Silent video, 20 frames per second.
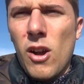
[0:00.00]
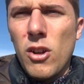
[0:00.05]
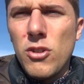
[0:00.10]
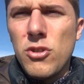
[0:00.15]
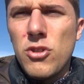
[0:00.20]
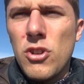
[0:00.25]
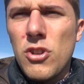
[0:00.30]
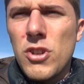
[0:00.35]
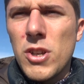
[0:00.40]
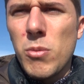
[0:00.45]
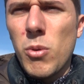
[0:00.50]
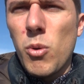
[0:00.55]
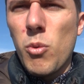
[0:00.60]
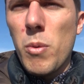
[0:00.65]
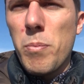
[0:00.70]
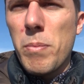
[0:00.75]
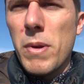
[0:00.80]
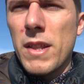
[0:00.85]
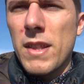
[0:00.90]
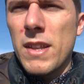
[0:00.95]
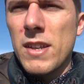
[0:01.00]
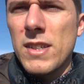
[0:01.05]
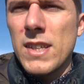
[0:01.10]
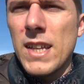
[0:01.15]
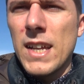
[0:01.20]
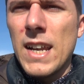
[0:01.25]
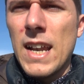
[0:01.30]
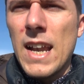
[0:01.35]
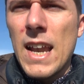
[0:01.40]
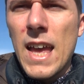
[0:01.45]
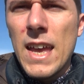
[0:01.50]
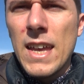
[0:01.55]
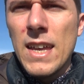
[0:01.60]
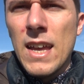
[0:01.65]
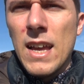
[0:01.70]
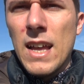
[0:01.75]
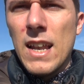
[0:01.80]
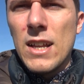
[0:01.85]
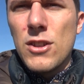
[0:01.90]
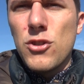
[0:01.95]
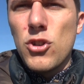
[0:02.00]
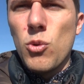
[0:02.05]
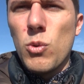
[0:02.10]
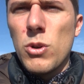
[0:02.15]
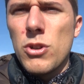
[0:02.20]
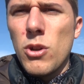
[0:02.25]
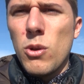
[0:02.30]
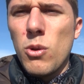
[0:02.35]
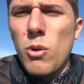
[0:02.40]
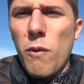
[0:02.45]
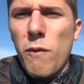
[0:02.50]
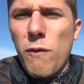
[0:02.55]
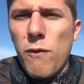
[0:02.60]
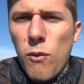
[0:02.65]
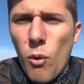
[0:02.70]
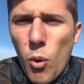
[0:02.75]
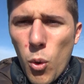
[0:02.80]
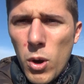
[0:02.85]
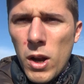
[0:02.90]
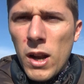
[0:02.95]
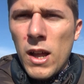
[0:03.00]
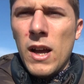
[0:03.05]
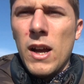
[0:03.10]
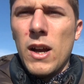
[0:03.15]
Oggi siamo qui per testare lei, la 500 Fall